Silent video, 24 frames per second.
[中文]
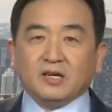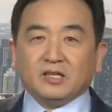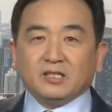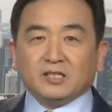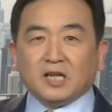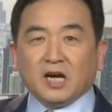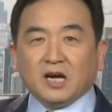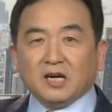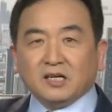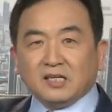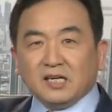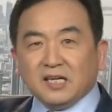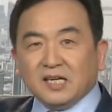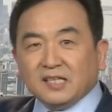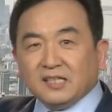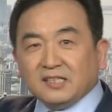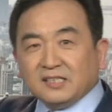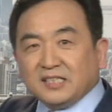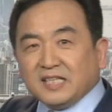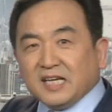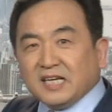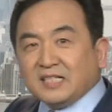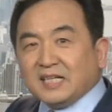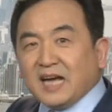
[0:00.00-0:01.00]
成立了
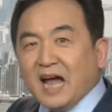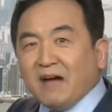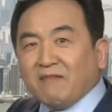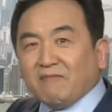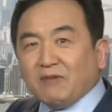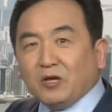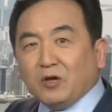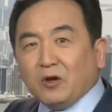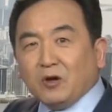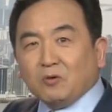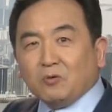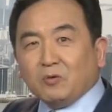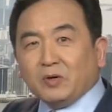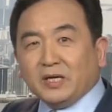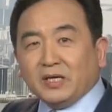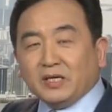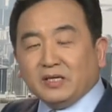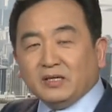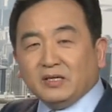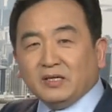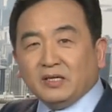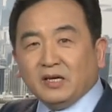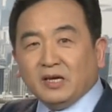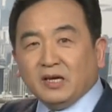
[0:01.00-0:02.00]
监察委员会，
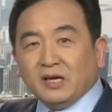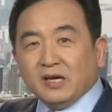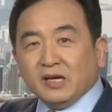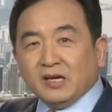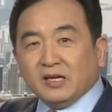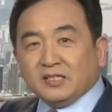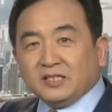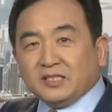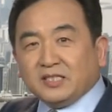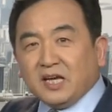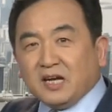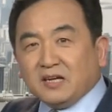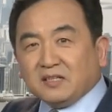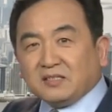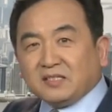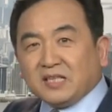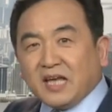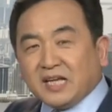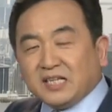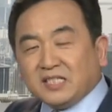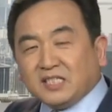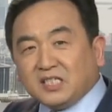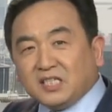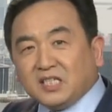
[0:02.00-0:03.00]
将
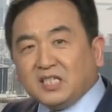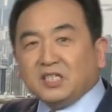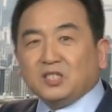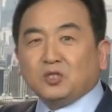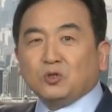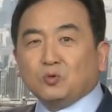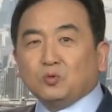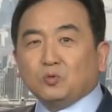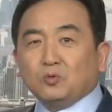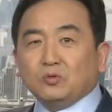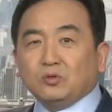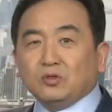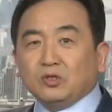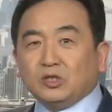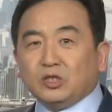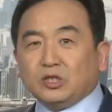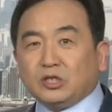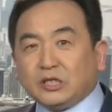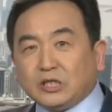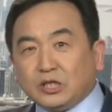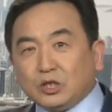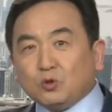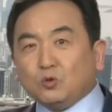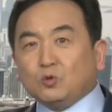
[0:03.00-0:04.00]
在其中
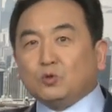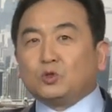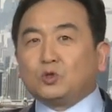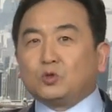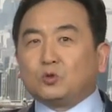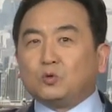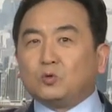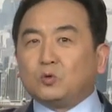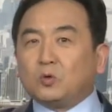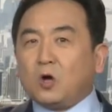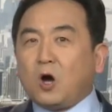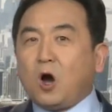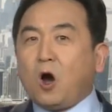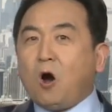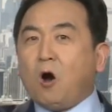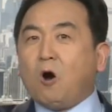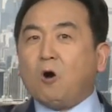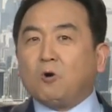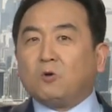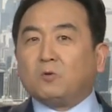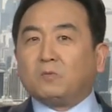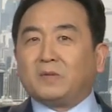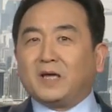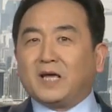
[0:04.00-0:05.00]
揪出
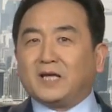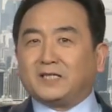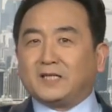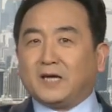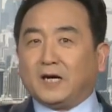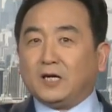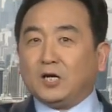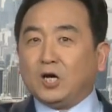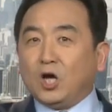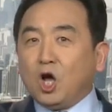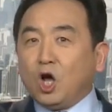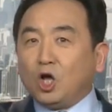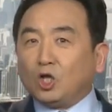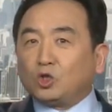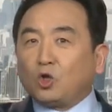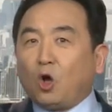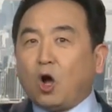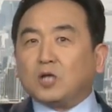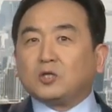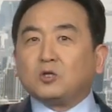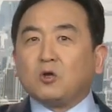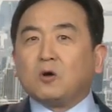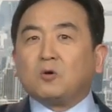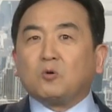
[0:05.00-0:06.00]
后面的
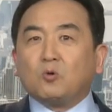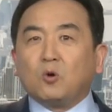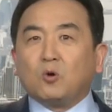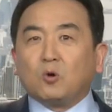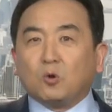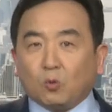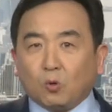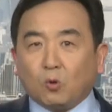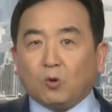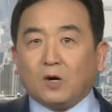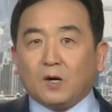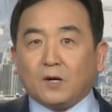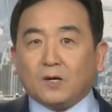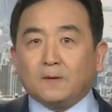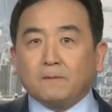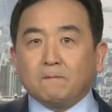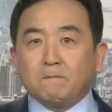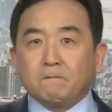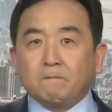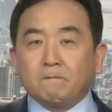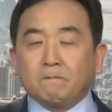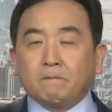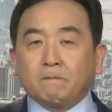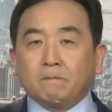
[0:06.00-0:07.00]
团团伙伙。
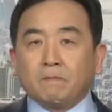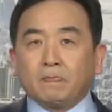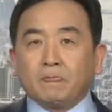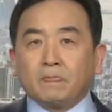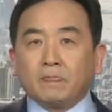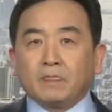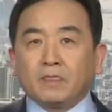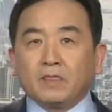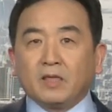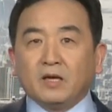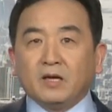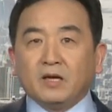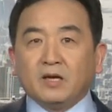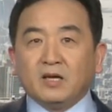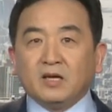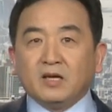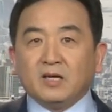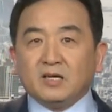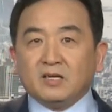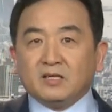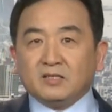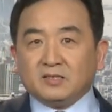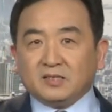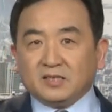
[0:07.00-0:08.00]

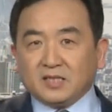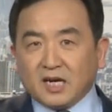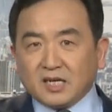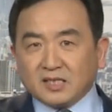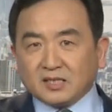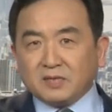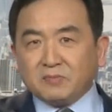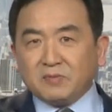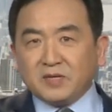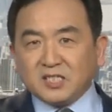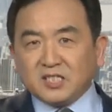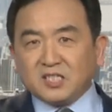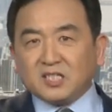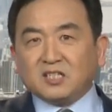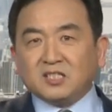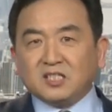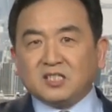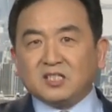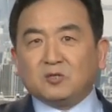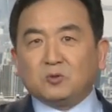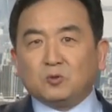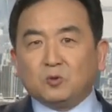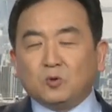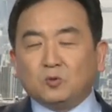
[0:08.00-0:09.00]
江泽民、曾
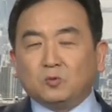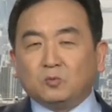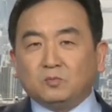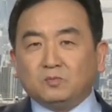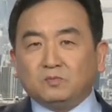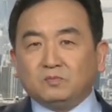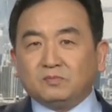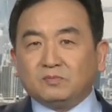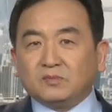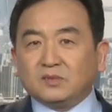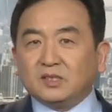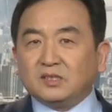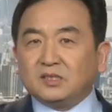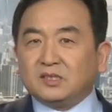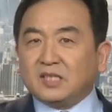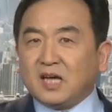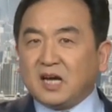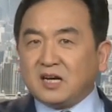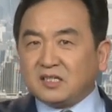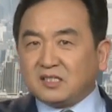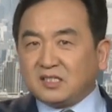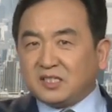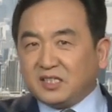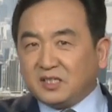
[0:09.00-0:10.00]
庆红
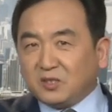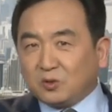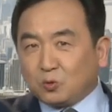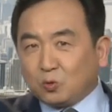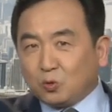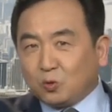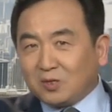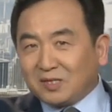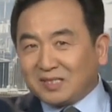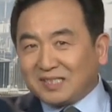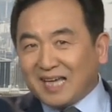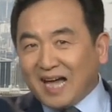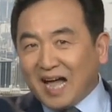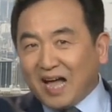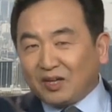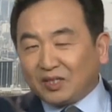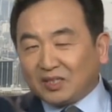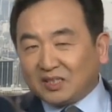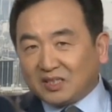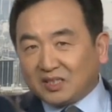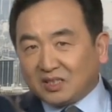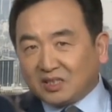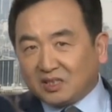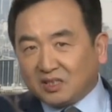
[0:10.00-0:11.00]
将是以国家
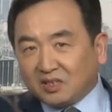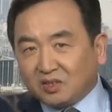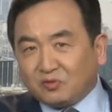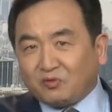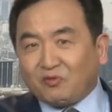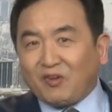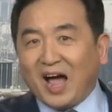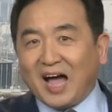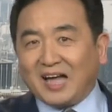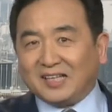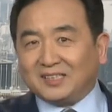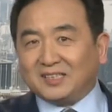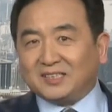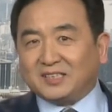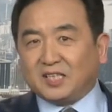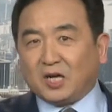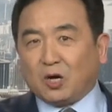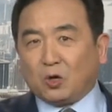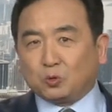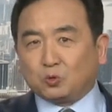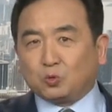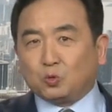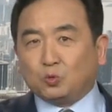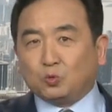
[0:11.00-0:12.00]
司法的
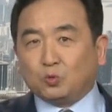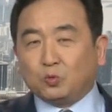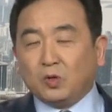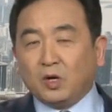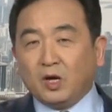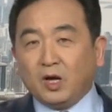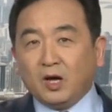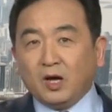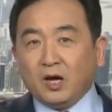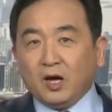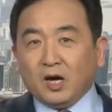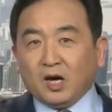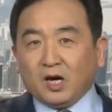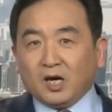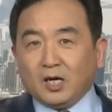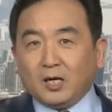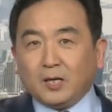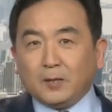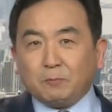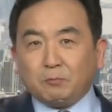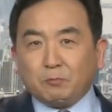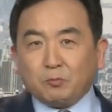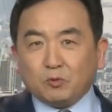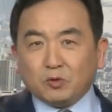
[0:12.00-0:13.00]
角度，
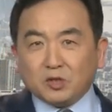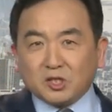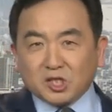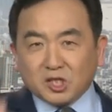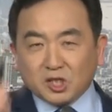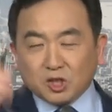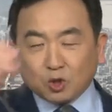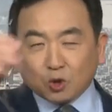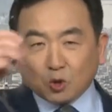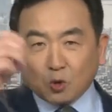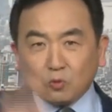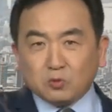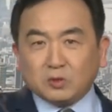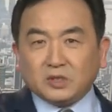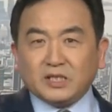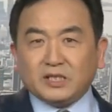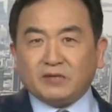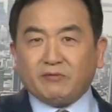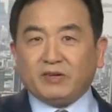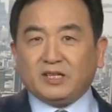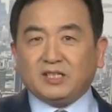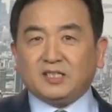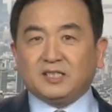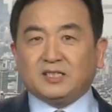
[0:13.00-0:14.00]
而不是中
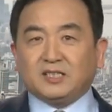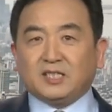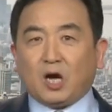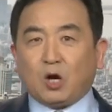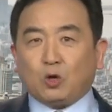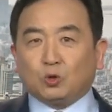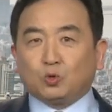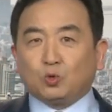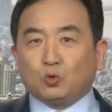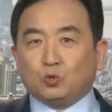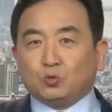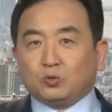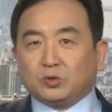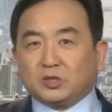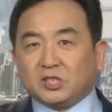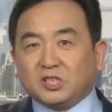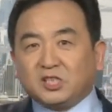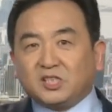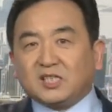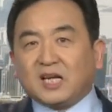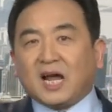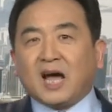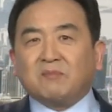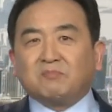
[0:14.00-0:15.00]
纪委的角度
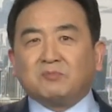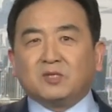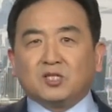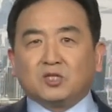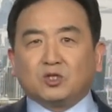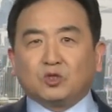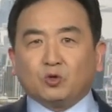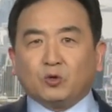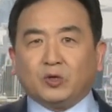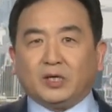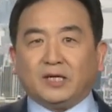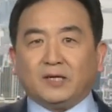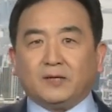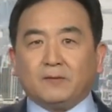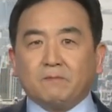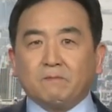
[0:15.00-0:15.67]
治他们的罪。